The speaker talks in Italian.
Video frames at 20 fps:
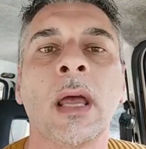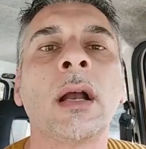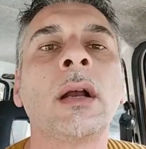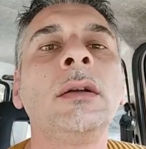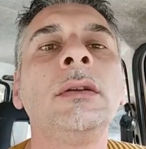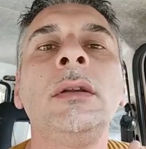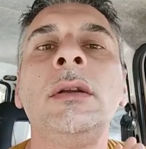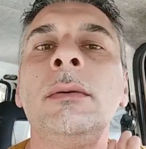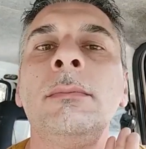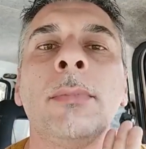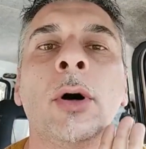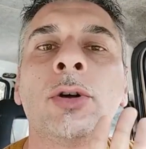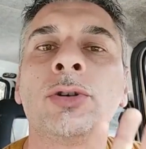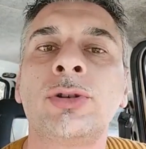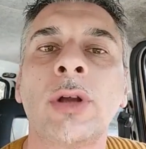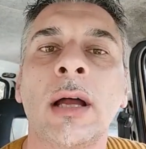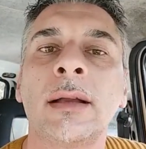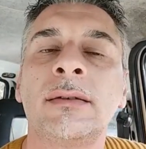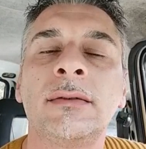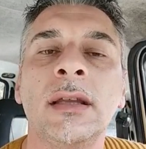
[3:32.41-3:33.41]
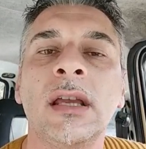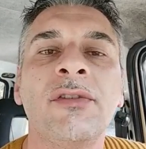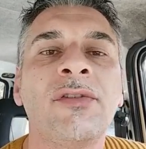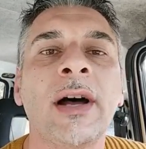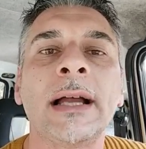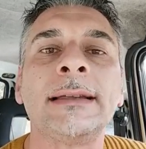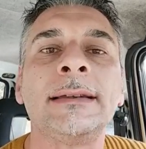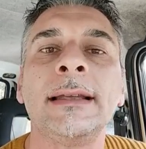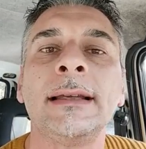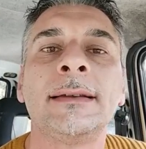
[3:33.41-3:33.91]
E che ti importa a te,
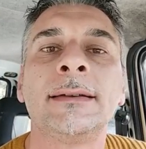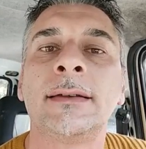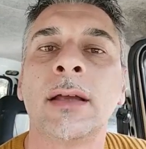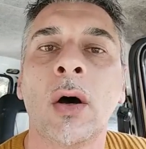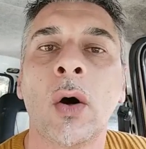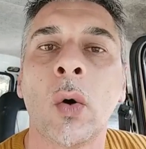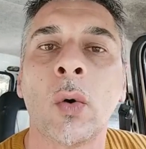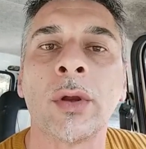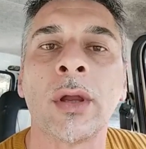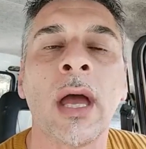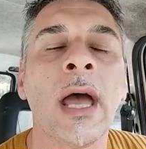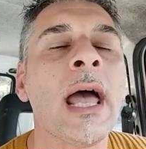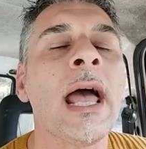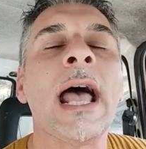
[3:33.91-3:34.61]
fatti e toi.